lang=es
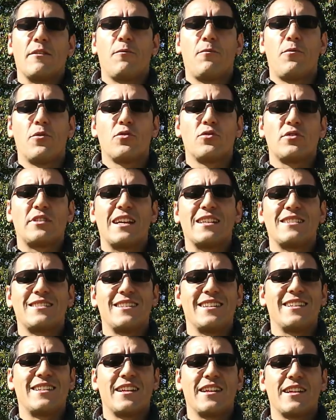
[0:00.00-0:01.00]
frutas
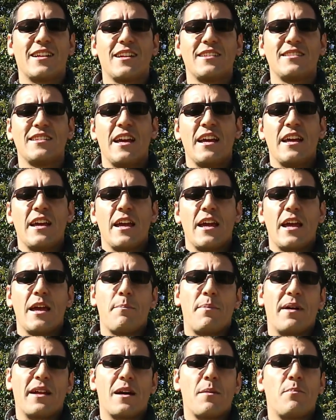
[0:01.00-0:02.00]
cítricas
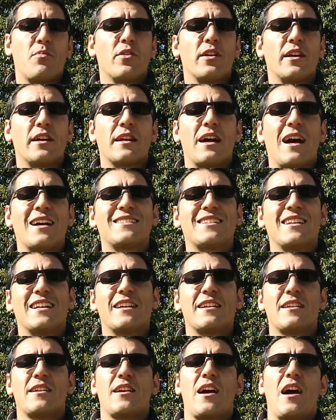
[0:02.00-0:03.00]
para poder
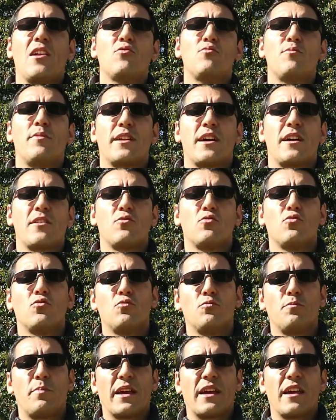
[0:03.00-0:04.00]
hacer alumbrar
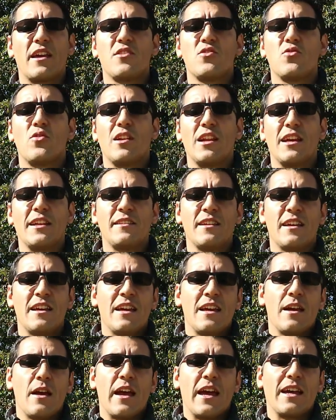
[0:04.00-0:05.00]
un pequeño LED.
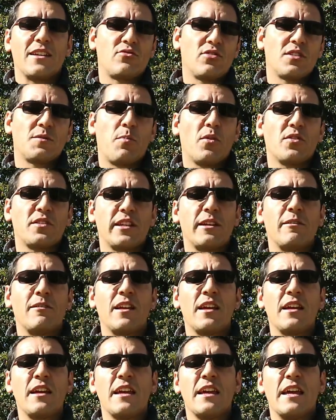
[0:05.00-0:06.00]
Esto es
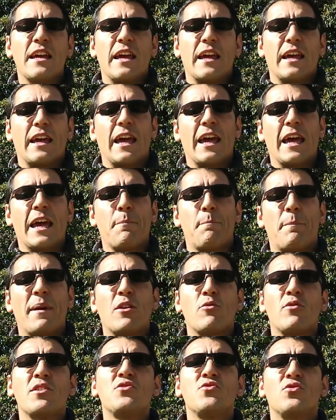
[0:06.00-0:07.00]
posible, eh,
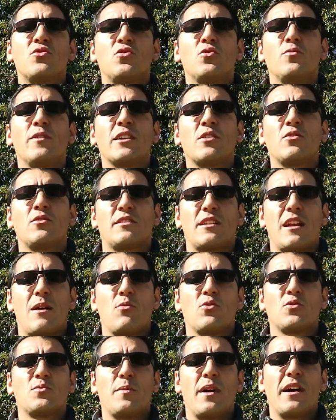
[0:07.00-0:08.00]
pero en YouTube
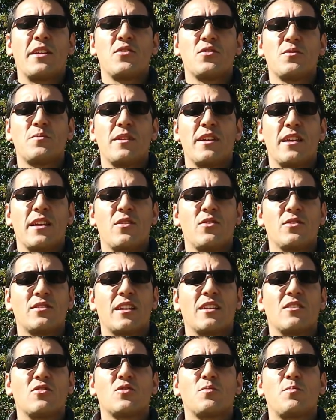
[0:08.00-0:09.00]
encontramos varios videos
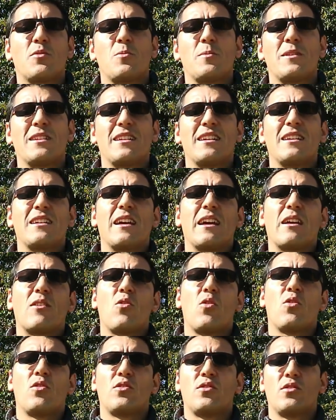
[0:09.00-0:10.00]
que nos prometen que
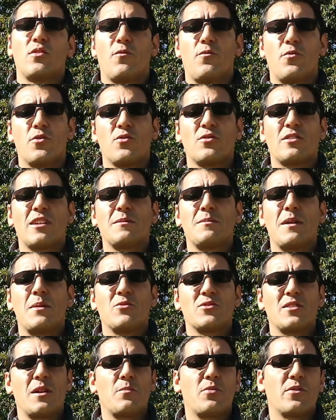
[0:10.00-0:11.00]
con frutas
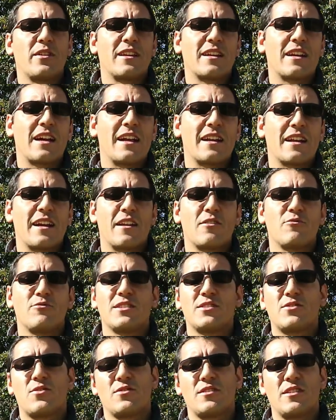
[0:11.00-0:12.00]
vamos a poder cargar
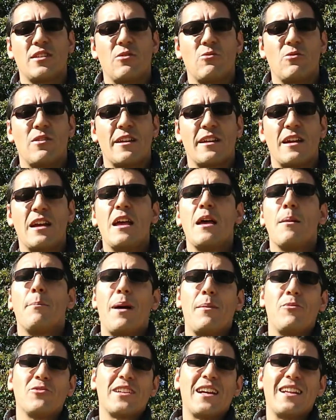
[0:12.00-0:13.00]
nuestro celular.
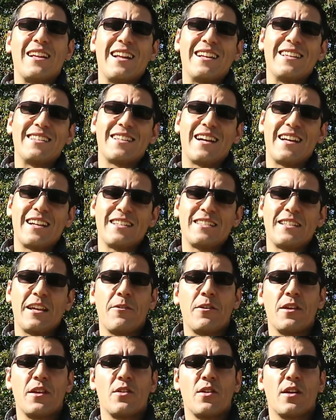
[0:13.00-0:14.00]
Vamos a analizar
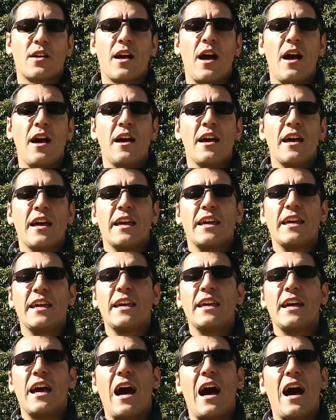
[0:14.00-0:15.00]
ese video acá
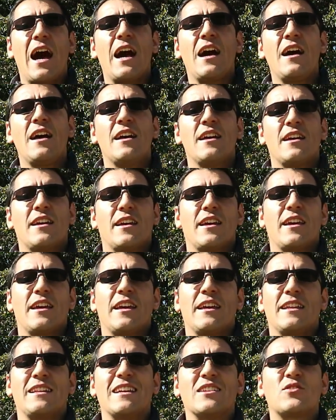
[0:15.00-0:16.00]
y a
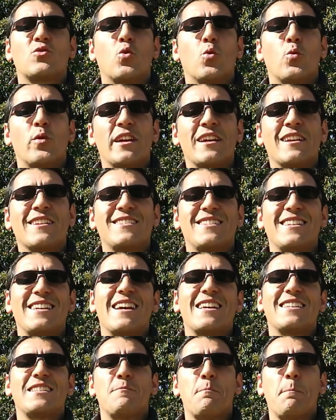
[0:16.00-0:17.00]
eh, descubrir si
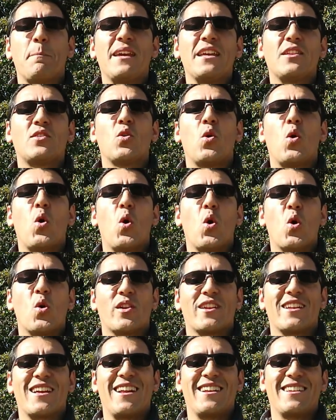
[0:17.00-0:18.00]
es mito o
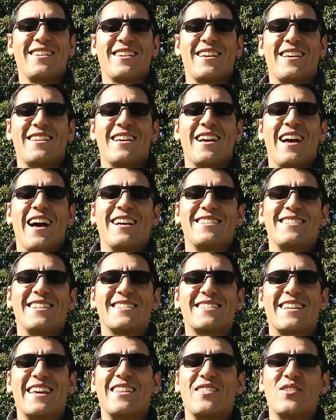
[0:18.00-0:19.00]
realidad. Así
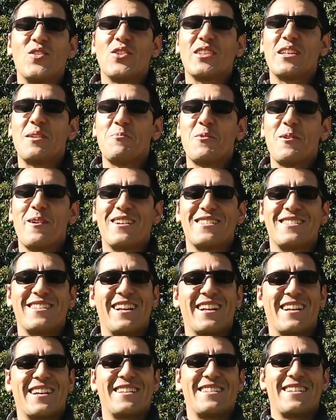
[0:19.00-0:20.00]
es que no te muevas
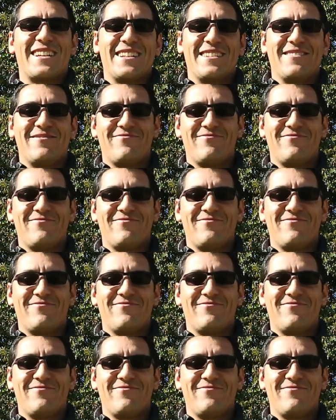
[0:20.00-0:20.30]
del canal.